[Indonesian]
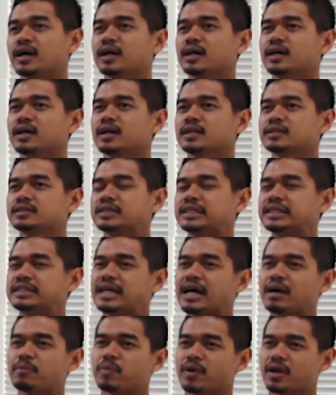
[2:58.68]
e,
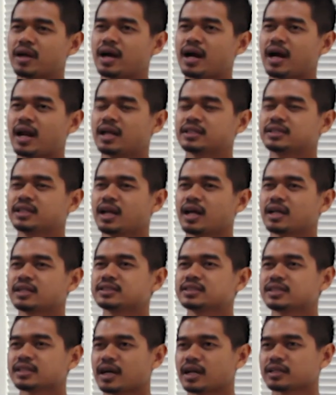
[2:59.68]
tidak pernah ada jalan
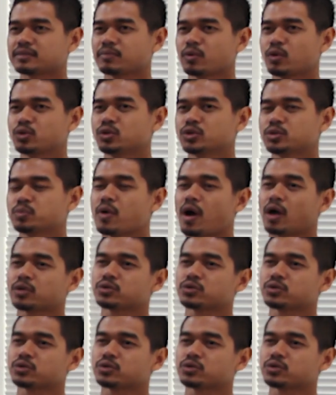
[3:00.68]
singkat menuju sebuah